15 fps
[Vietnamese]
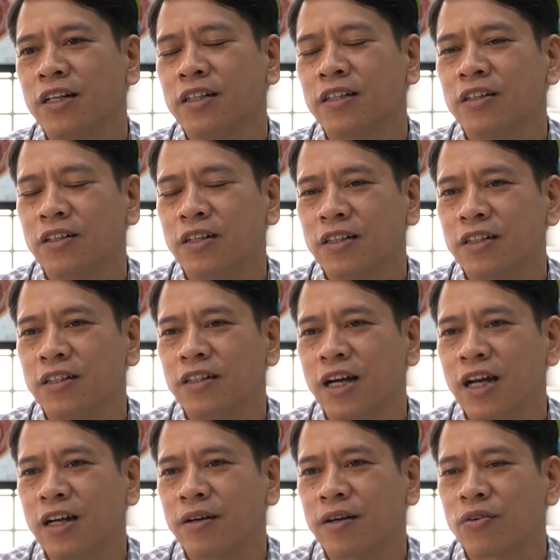Nhưng người ta dừng
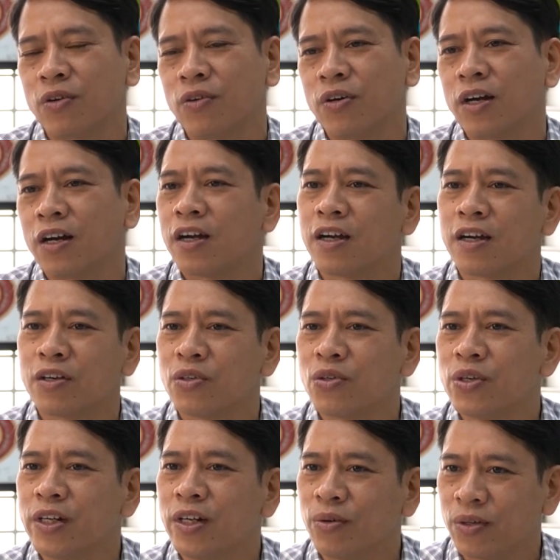lại ở góc độ là các cái
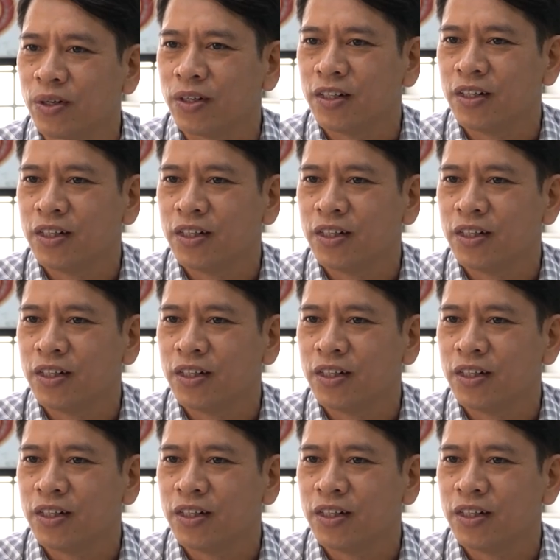rối nhiễu thôi.